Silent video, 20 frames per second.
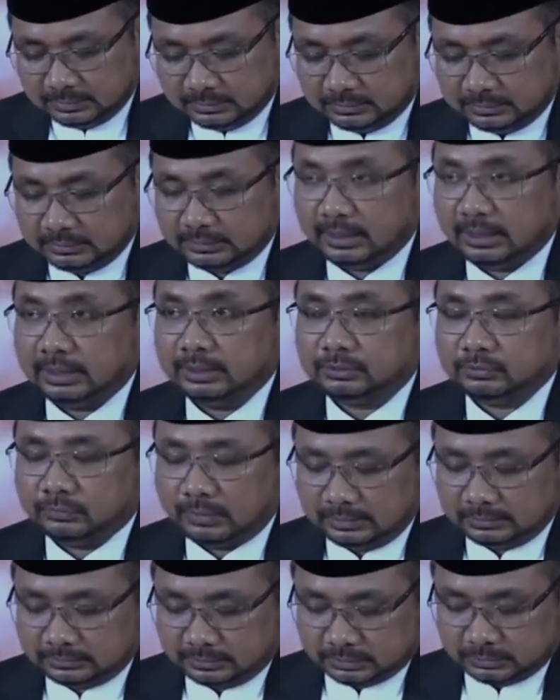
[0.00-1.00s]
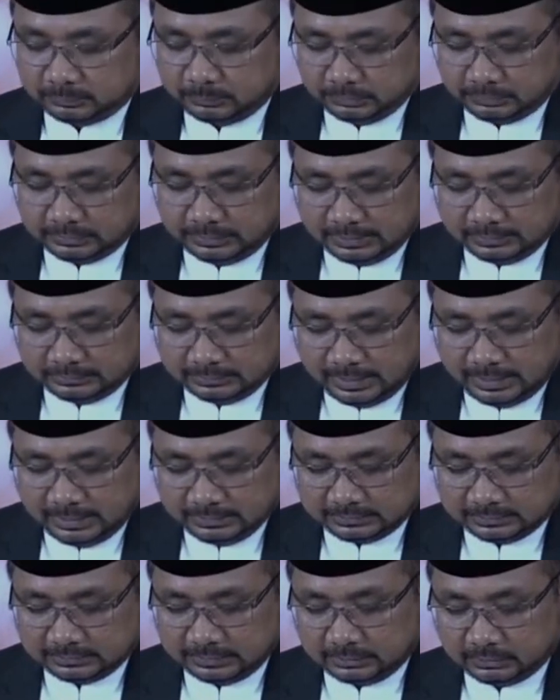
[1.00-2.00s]
dengan dua hal tersebut di
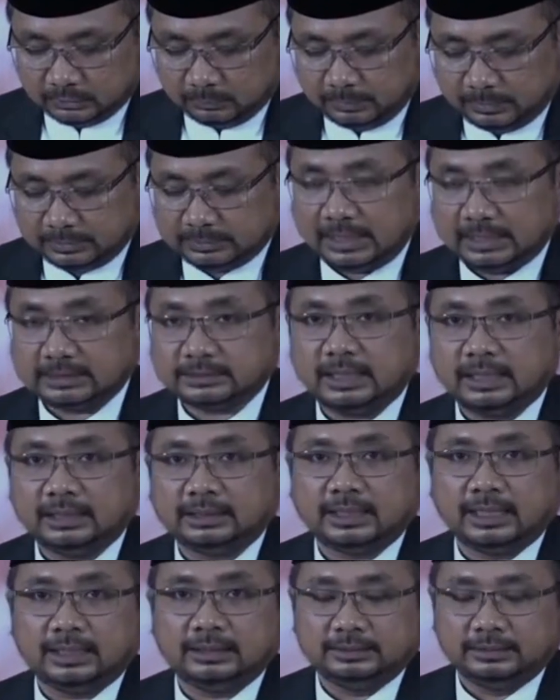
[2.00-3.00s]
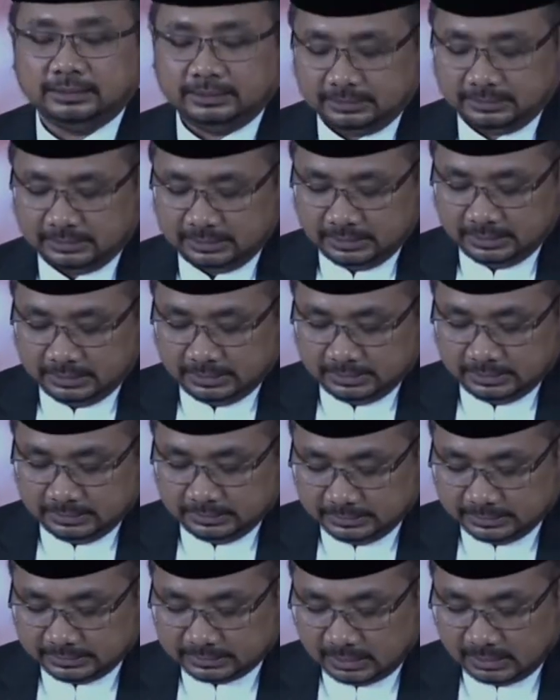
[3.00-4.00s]
atas, yaitu berdasarkan
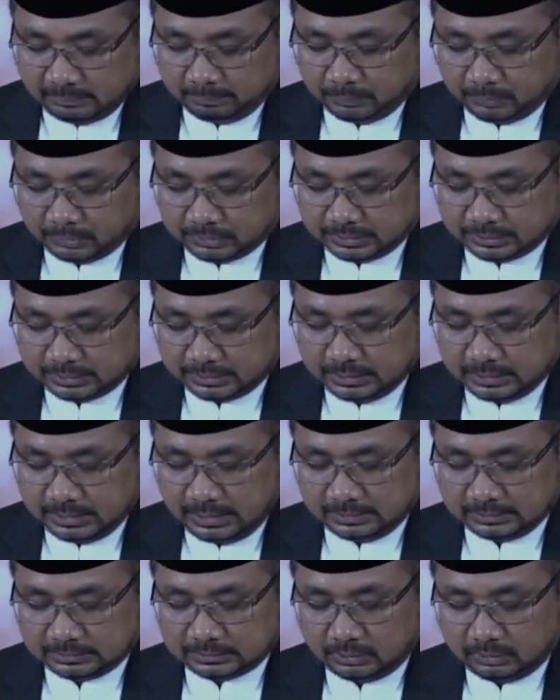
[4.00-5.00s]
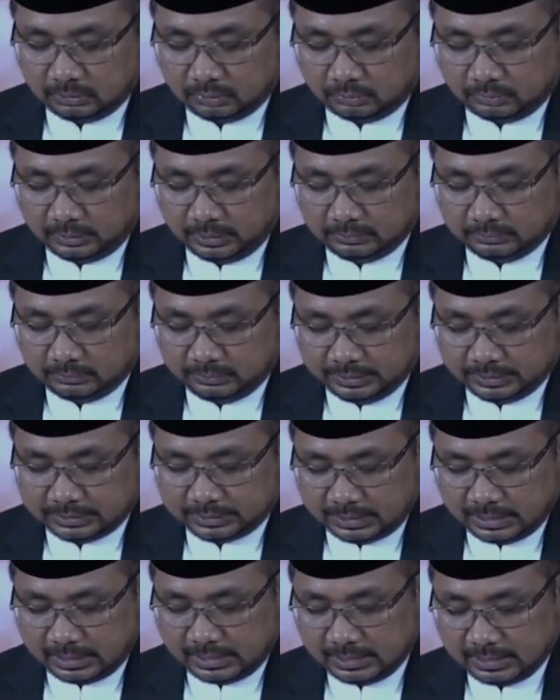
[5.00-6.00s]
hisap posisi hilal seluruh
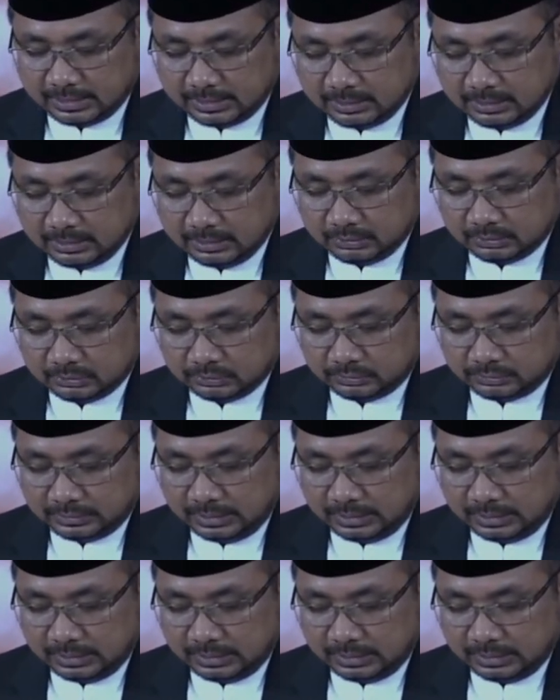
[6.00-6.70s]
Indonesia sudah